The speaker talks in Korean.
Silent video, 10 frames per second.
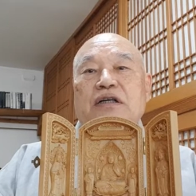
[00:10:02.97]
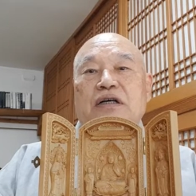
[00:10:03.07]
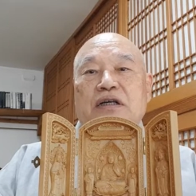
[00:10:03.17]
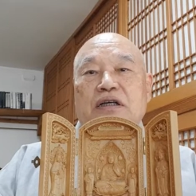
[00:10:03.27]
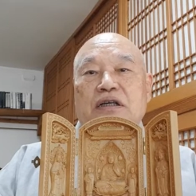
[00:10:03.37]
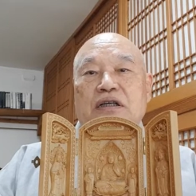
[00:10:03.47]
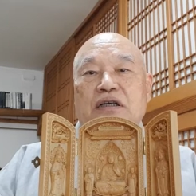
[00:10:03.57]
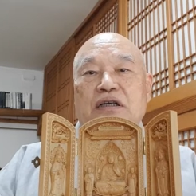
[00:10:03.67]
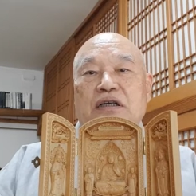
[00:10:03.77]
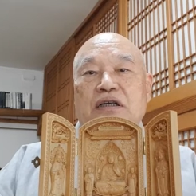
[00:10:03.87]

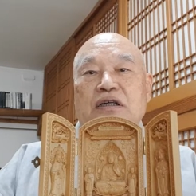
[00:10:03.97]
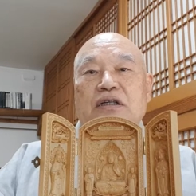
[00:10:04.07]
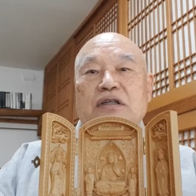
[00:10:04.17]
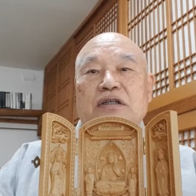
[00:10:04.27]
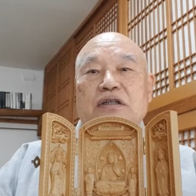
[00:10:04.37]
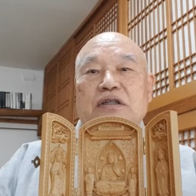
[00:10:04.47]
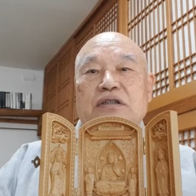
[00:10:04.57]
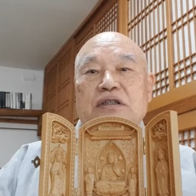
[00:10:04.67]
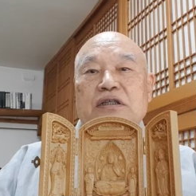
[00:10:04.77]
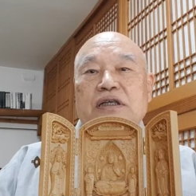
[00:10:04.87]
어,
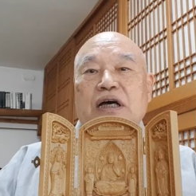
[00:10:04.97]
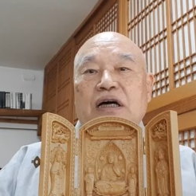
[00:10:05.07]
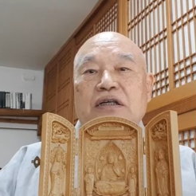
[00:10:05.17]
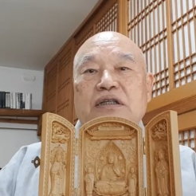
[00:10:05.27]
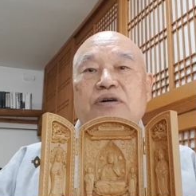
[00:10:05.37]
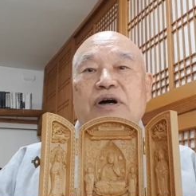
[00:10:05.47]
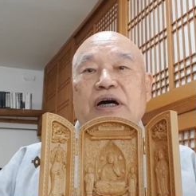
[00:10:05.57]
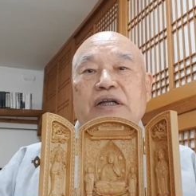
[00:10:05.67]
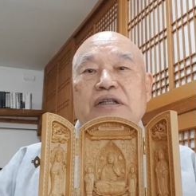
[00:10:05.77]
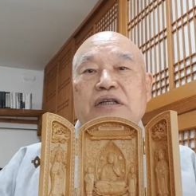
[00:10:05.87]
설사 그와
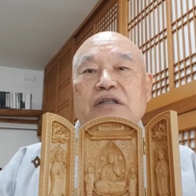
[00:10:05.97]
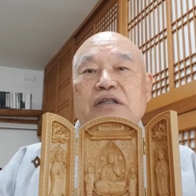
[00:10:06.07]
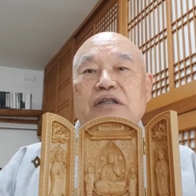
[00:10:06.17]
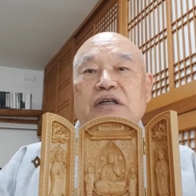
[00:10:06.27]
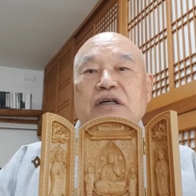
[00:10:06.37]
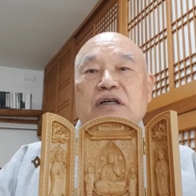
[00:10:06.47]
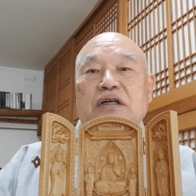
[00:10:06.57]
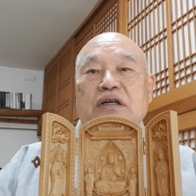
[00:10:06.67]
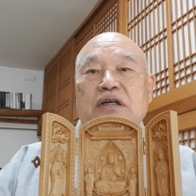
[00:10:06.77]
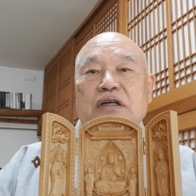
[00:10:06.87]
같은
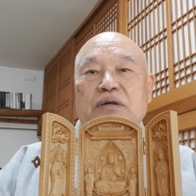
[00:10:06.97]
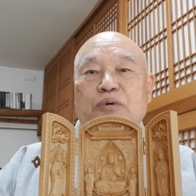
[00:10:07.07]
어,